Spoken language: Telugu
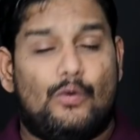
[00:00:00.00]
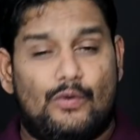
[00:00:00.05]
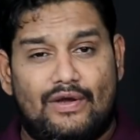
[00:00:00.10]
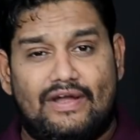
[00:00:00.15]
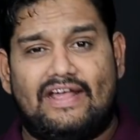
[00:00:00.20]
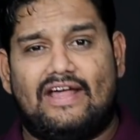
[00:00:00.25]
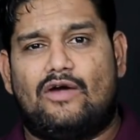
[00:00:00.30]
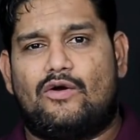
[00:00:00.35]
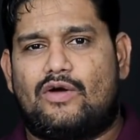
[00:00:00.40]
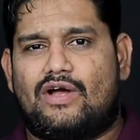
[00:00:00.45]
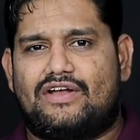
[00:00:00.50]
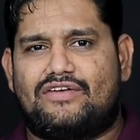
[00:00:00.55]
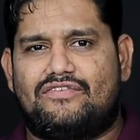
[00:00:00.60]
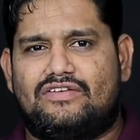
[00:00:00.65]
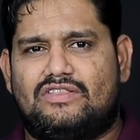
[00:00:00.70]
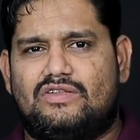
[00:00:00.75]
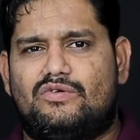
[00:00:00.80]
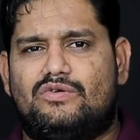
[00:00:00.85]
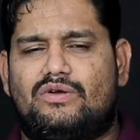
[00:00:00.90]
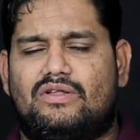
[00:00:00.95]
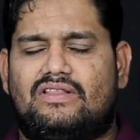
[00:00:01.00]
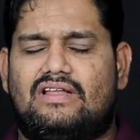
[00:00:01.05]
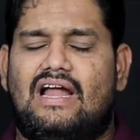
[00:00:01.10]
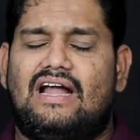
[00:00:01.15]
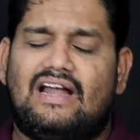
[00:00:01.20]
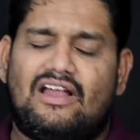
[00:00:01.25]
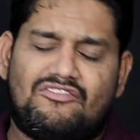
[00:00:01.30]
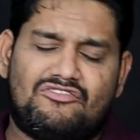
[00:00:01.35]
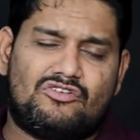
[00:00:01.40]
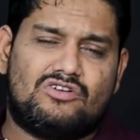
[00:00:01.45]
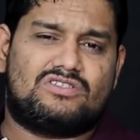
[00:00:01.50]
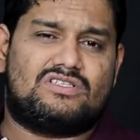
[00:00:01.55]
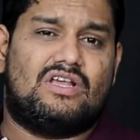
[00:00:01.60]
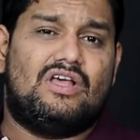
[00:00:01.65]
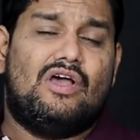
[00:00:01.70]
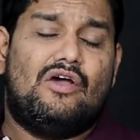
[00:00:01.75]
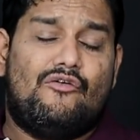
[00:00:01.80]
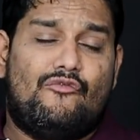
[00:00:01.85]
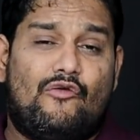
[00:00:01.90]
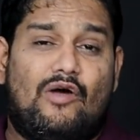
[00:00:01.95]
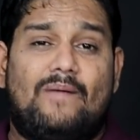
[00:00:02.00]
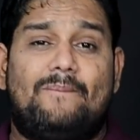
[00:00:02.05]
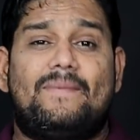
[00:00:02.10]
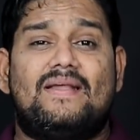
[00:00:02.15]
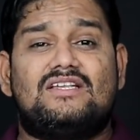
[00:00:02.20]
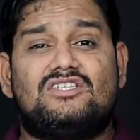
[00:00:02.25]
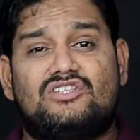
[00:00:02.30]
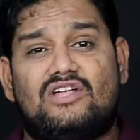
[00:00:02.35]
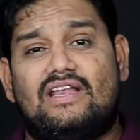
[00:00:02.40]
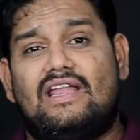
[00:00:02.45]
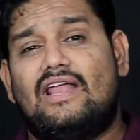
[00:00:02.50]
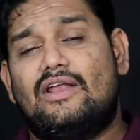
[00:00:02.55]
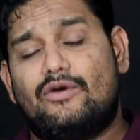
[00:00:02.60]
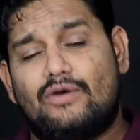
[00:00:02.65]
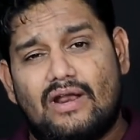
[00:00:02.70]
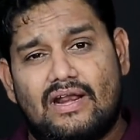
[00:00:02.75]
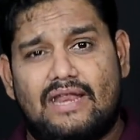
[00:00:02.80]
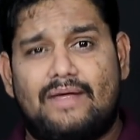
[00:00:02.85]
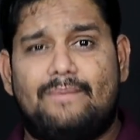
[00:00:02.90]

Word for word: ఉండే అవకాశం అయితే ఉంటుంది అండ్ కోర్స్ వన్ ప్లస్ టెన్ ఆర్ కూడా